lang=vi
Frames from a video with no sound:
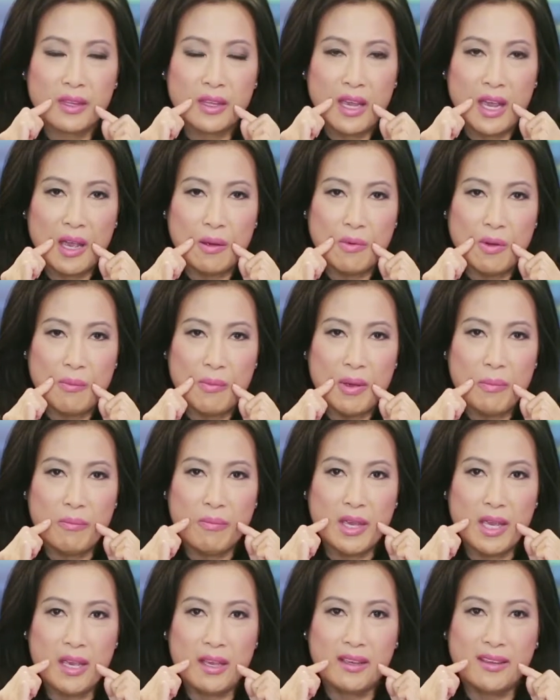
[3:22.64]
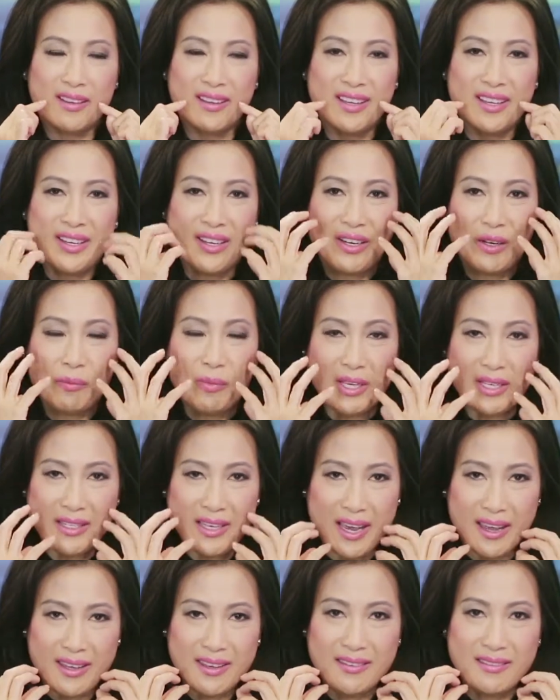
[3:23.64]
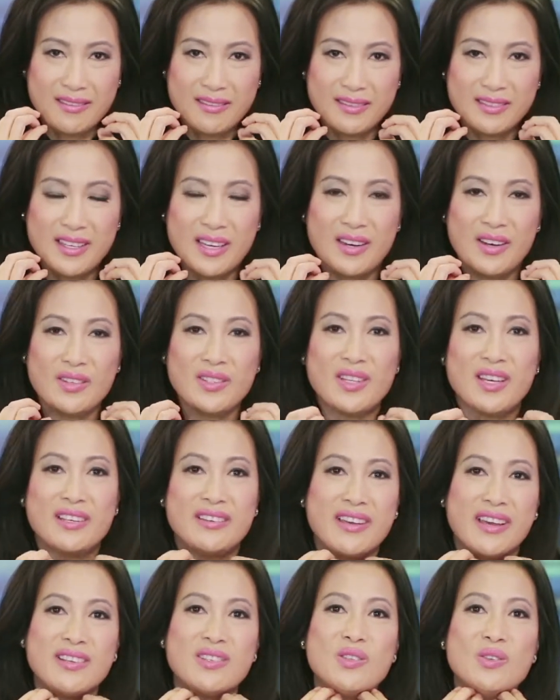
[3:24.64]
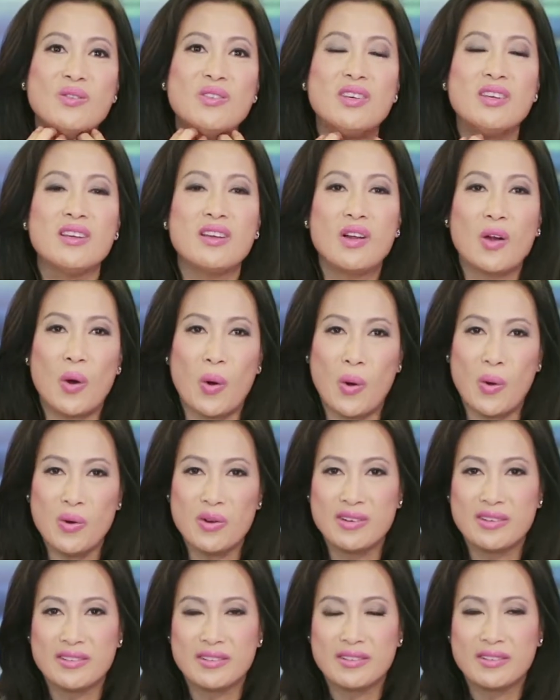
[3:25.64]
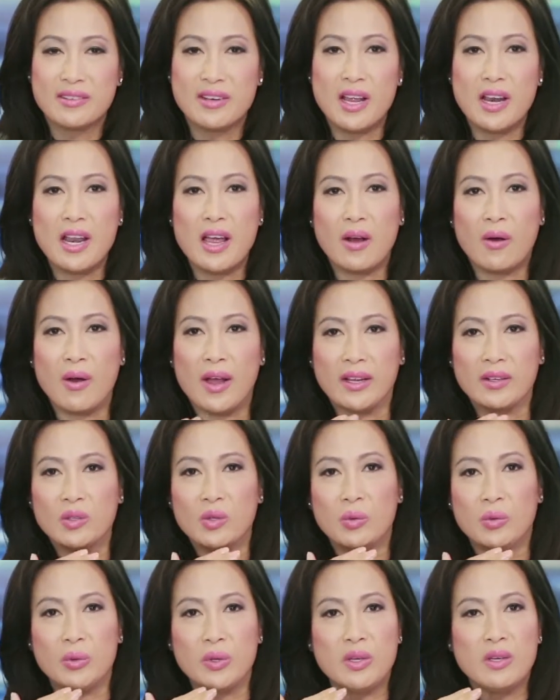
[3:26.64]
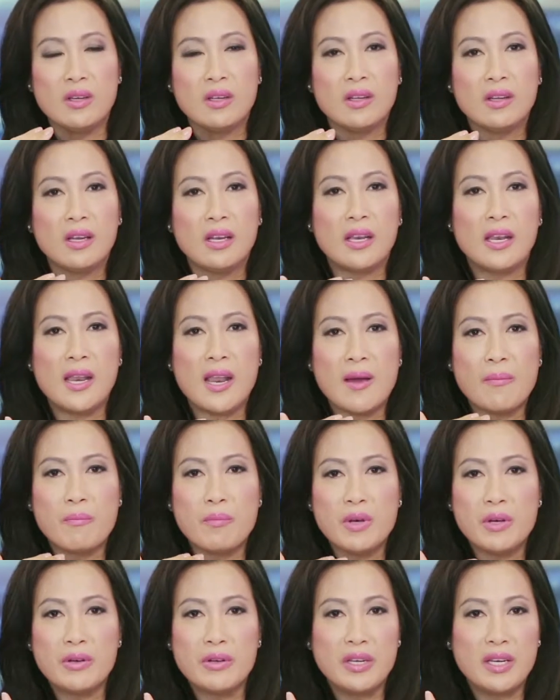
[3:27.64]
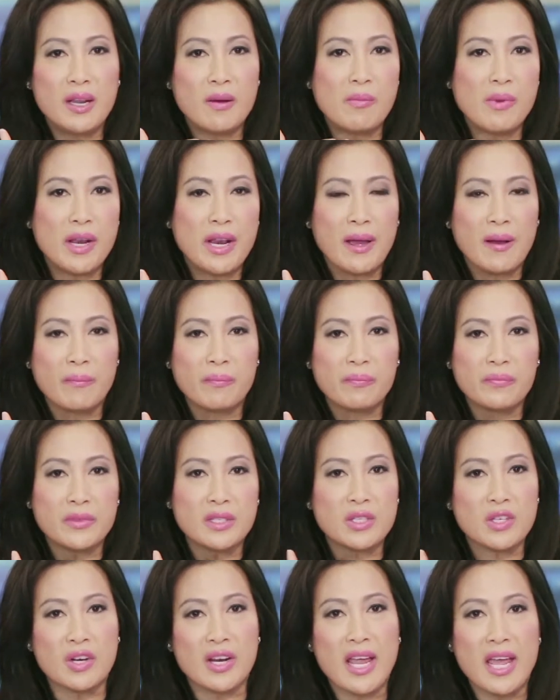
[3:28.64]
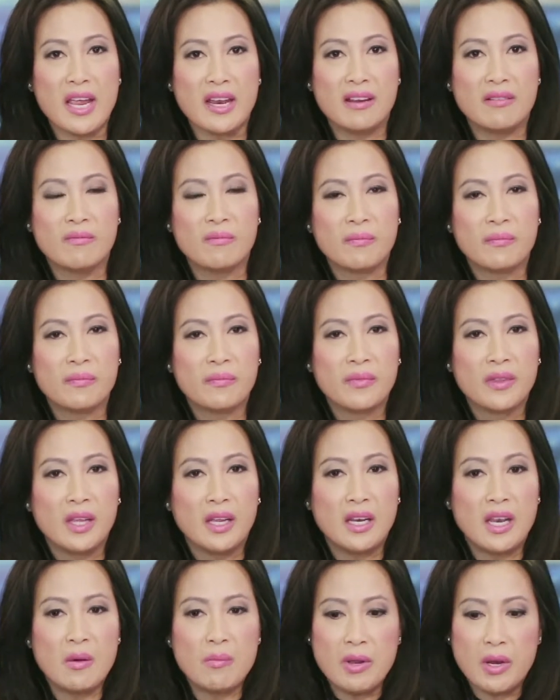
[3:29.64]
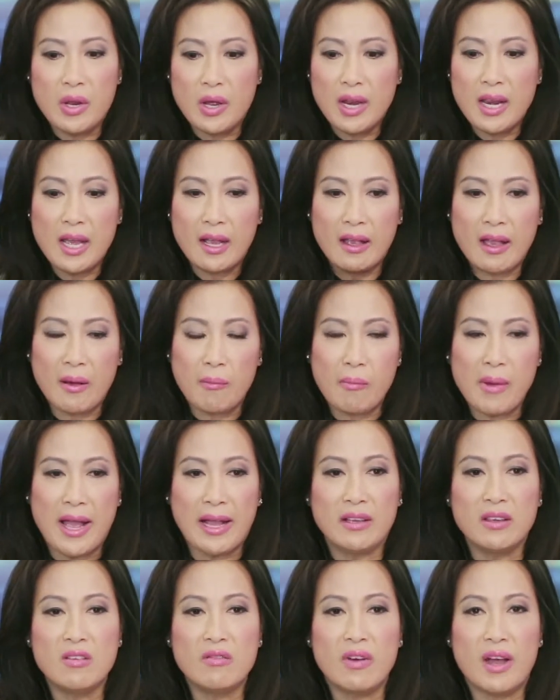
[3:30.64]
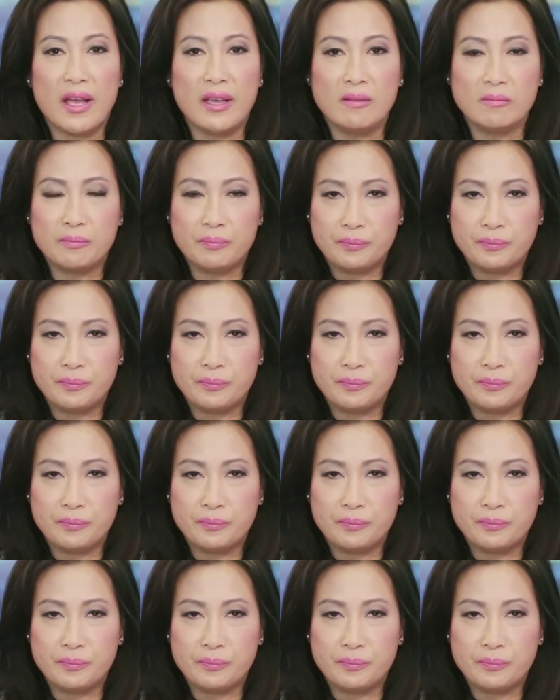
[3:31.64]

hai bên mép miệng bị chảy thì nó sẽ chảy xuống dưới cổ. Đó là khoảng tuổi 50 55 trở lên. Đó mình nói là căn bản như vậy.